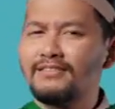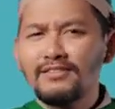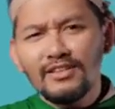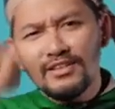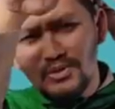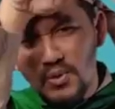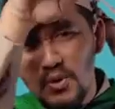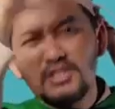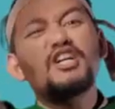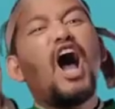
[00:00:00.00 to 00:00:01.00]
yang
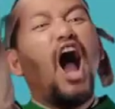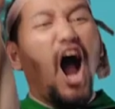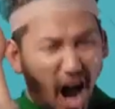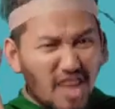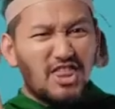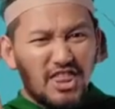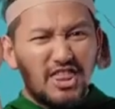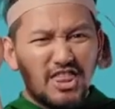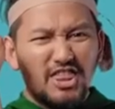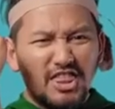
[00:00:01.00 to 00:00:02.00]
berani melawan
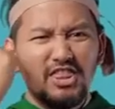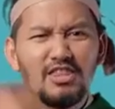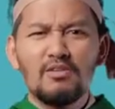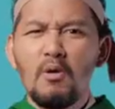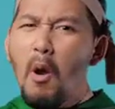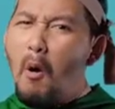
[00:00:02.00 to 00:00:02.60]
Firaun yang jahat.